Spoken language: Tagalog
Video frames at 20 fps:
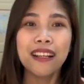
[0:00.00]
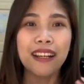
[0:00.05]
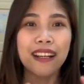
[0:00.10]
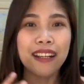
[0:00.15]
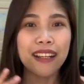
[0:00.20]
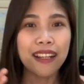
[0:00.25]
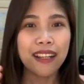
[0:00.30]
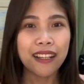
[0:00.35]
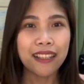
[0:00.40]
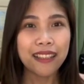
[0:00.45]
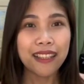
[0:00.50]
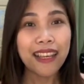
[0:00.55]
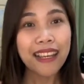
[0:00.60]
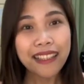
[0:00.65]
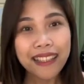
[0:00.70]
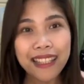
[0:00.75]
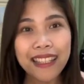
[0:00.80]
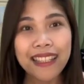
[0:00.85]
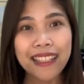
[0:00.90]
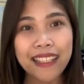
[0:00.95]
uh,
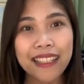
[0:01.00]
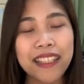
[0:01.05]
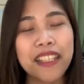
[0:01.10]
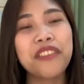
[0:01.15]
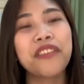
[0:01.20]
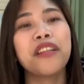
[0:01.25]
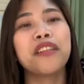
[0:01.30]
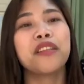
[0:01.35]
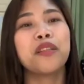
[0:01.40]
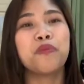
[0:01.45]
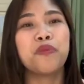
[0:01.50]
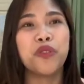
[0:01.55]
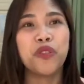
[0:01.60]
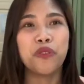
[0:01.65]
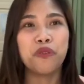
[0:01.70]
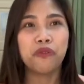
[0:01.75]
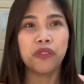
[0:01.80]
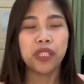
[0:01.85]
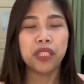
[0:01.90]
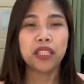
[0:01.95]
luckily, nag-grant na po
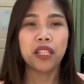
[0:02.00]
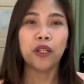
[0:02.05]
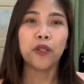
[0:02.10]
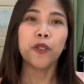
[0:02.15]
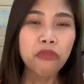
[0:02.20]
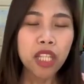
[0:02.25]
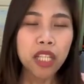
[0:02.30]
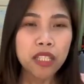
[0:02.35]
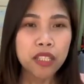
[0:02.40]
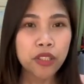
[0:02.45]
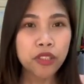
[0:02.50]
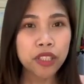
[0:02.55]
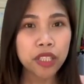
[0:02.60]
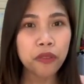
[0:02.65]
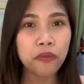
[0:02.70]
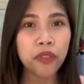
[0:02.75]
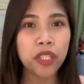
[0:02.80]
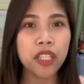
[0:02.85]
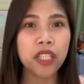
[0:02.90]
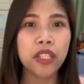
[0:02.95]
yung visa ko. So sa
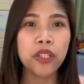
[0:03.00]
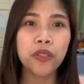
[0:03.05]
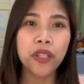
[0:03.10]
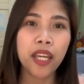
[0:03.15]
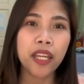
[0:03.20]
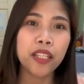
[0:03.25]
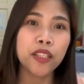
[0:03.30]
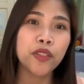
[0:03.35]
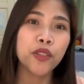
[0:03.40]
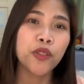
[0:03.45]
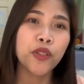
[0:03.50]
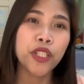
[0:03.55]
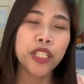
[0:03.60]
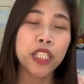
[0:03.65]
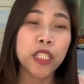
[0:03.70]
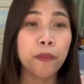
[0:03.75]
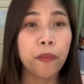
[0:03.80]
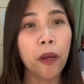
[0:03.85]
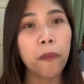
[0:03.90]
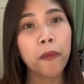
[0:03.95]
video na ito, is
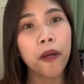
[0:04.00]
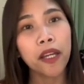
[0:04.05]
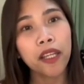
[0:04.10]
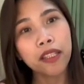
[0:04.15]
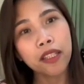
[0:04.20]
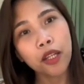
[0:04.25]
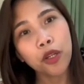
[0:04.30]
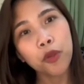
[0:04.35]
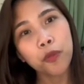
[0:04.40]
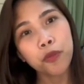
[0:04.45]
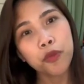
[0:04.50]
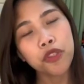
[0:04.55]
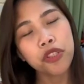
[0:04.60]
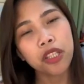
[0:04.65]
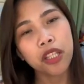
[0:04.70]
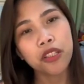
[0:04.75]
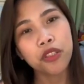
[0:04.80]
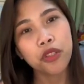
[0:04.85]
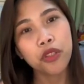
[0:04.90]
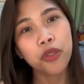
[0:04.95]
ipapakita ko po sa
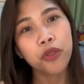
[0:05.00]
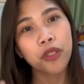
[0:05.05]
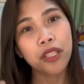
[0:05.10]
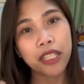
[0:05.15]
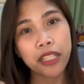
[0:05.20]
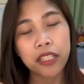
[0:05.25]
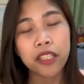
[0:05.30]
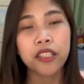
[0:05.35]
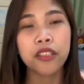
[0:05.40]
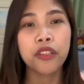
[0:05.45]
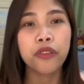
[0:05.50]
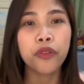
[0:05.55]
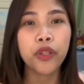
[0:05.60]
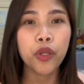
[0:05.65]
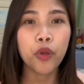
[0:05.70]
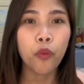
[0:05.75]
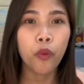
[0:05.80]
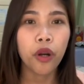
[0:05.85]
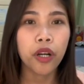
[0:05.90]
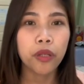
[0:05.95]
inyo yung list ng
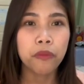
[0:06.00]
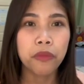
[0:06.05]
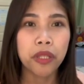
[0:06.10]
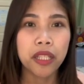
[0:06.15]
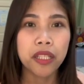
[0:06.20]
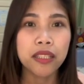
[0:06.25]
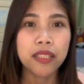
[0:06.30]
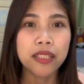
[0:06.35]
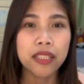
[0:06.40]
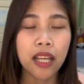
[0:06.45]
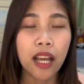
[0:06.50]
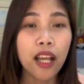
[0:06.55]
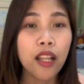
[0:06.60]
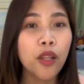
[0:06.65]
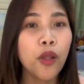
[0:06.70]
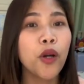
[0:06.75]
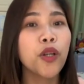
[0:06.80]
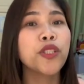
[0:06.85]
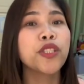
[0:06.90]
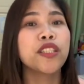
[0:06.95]
requirements
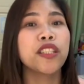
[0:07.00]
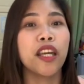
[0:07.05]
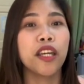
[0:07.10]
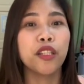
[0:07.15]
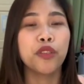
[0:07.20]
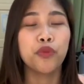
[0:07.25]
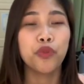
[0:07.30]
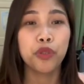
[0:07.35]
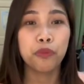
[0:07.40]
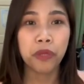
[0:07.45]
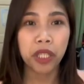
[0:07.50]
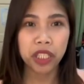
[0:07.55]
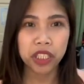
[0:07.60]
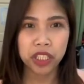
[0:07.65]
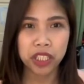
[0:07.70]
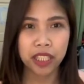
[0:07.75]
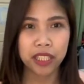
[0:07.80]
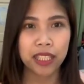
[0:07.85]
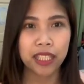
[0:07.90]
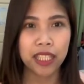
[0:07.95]
alongside with my
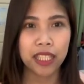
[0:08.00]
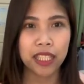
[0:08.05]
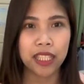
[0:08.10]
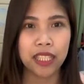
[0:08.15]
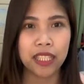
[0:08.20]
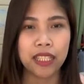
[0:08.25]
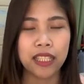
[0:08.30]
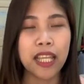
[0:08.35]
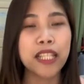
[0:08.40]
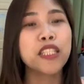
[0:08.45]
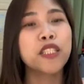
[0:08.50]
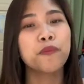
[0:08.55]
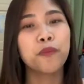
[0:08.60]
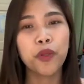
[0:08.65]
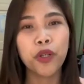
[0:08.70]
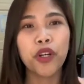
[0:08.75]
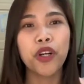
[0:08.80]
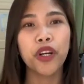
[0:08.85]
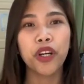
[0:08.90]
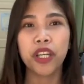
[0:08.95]
GTE. Yes
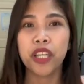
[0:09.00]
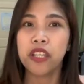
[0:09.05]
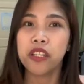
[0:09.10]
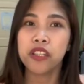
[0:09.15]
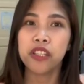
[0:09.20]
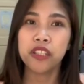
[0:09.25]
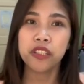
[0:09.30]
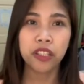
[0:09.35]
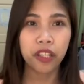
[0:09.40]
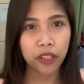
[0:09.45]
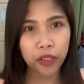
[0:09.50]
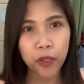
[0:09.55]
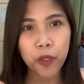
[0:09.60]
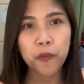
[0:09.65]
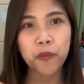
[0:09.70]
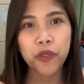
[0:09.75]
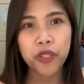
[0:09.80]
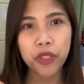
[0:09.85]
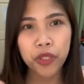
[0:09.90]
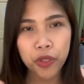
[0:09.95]
po, isi-share ko
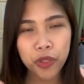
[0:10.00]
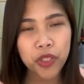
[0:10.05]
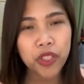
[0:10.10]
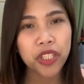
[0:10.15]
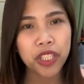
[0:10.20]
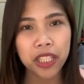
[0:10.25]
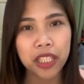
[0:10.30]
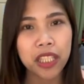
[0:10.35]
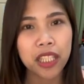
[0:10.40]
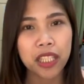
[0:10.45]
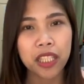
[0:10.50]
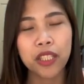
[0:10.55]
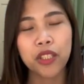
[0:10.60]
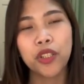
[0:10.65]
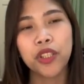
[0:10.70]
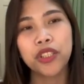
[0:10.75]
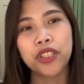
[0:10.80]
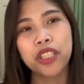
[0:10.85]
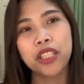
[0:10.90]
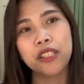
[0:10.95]
po yung GTE
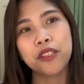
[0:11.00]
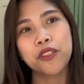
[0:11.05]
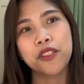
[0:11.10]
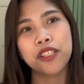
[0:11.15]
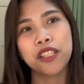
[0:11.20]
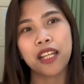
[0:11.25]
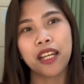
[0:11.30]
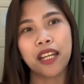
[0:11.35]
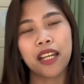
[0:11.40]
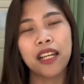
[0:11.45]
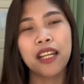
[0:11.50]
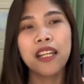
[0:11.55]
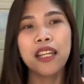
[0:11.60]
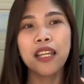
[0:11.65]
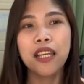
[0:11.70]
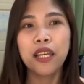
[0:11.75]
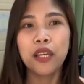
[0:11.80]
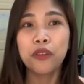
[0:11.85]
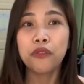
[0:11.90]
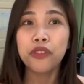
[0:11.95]
ko dito sa
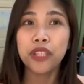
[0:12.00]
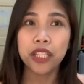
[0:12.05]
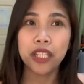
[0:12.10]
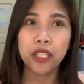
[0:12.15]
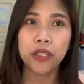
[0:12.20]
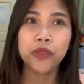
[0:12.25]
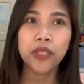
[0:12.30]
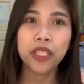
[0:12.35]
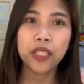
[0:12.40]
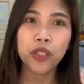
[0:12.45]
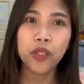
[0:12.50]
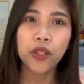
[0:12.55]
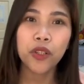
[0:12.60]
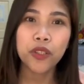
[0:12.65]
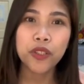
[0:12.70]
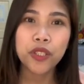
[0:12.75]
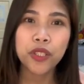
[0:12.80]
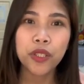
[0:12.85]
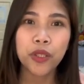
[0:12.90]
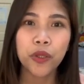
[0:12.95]
video na to.
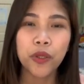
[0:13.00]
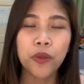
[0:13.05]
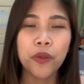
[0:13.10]
So,